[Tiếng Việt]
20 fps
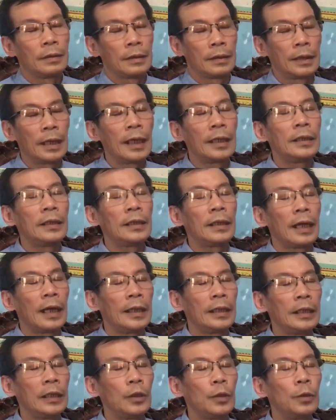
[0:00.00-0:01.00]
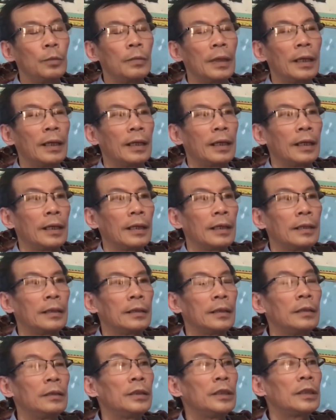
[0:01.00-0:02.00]
ra những cái điều mà
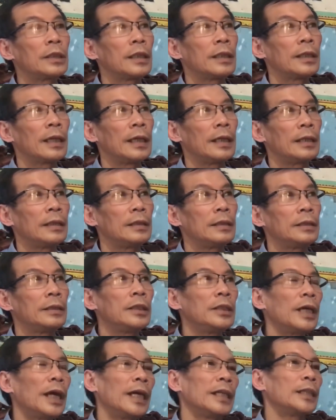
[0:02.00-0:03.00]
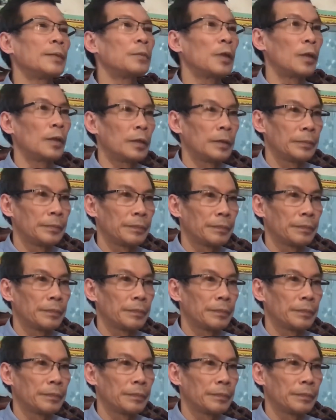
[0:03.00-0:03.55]
từ trước đến nay chưa ai dám nói